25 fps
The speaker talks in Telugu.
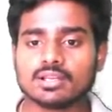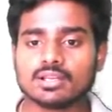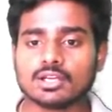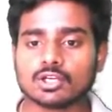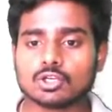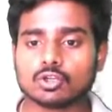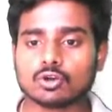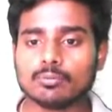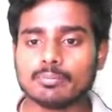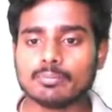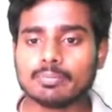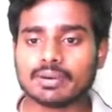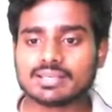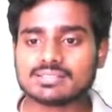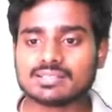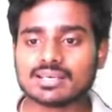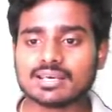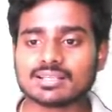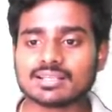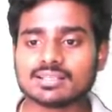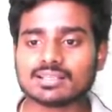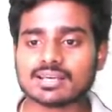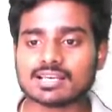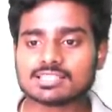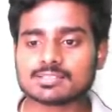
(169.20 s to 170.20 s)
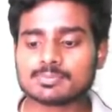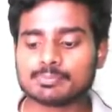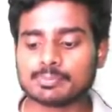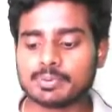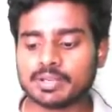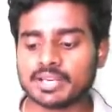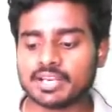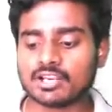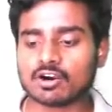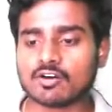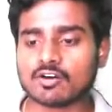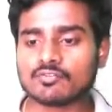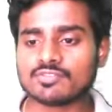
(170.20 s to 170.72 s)
టు మెజర్ ద
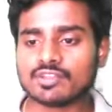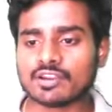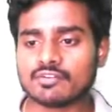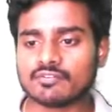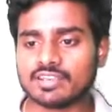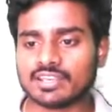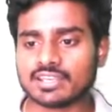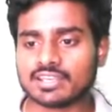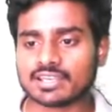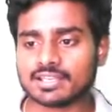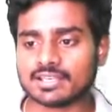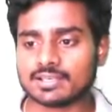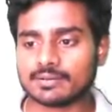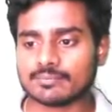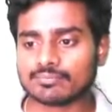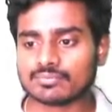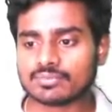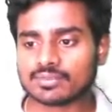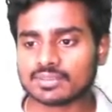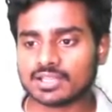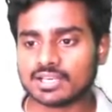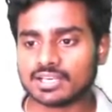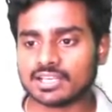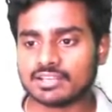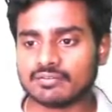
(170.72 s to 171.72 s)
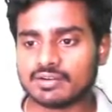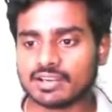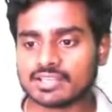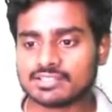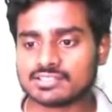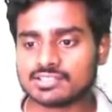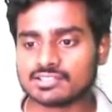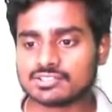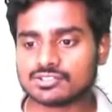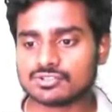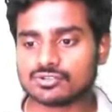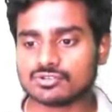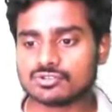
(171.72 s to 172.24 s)
స్పీడ్ ఆఫ్ ద వెహికల్ ద డివైజ్
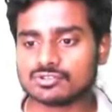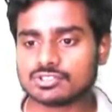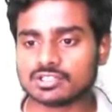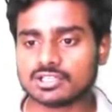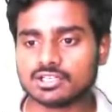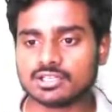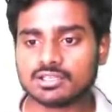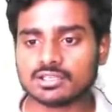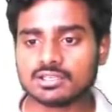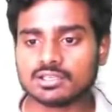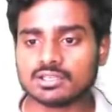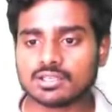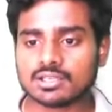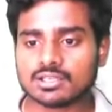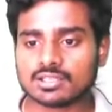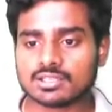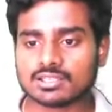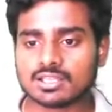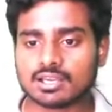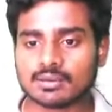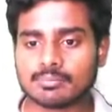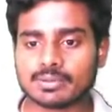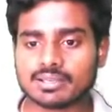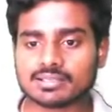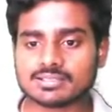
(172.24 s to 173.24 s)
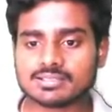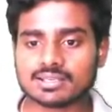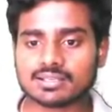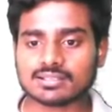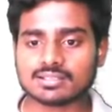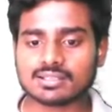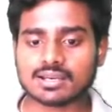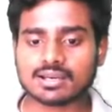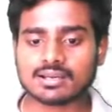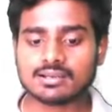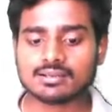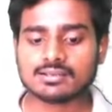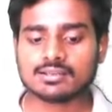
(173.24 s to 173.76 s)
ఈజ్ యూజ్డ్ ద మెజర్
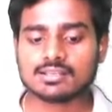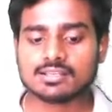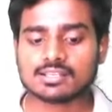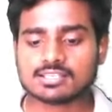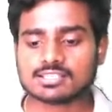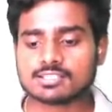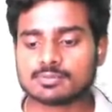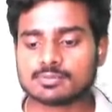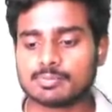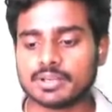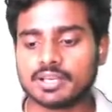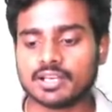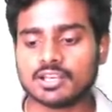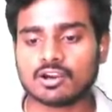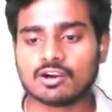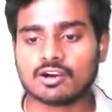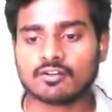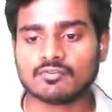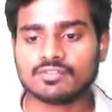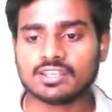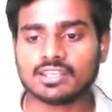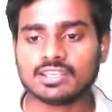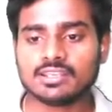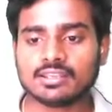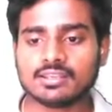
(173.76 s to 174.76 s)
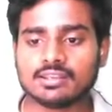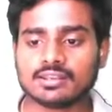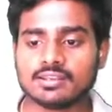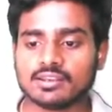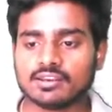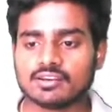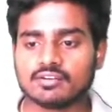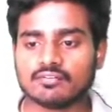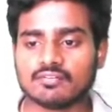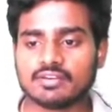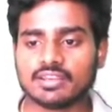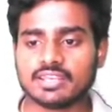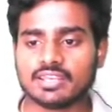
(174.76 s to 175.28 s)
ద స్పీడ్ ఆఫ్ ది
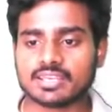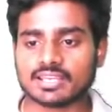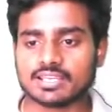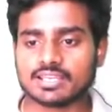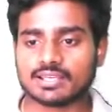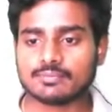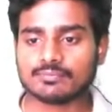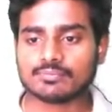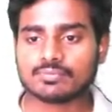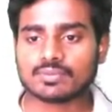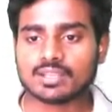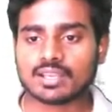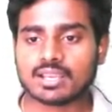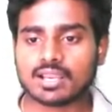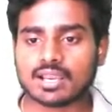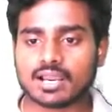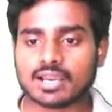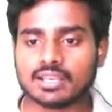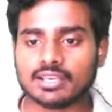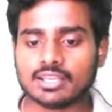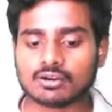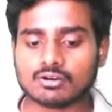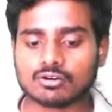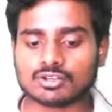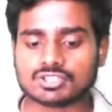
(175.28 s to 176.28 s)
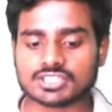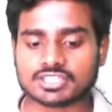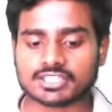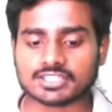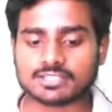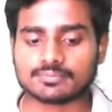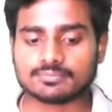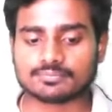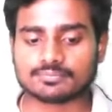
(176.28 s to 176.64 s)
వెహికల్ అనే క్వశ్చన్